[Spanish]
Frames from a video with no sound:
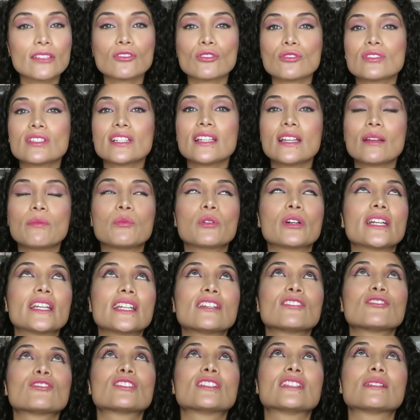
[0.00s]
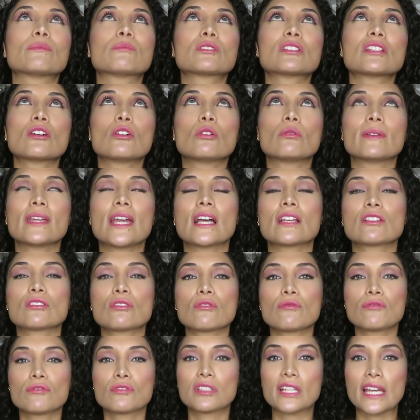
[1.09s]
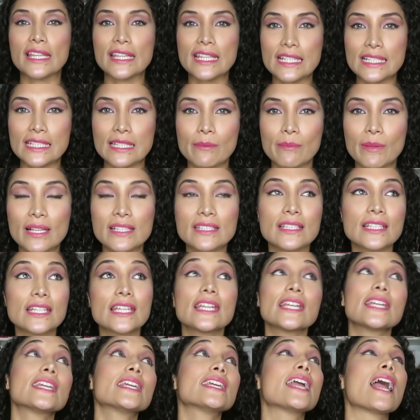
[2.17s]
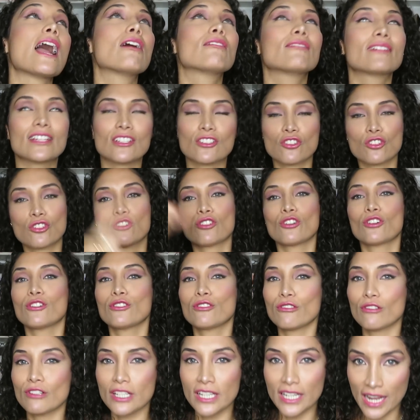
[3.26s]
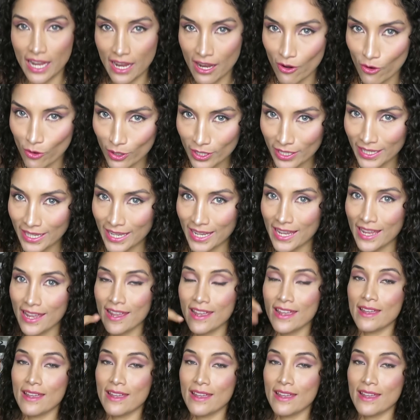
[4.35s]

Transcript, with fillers: Entonces las mujeres nos sentimos agobiadas, ofuscadísimas y aunque yo no creo que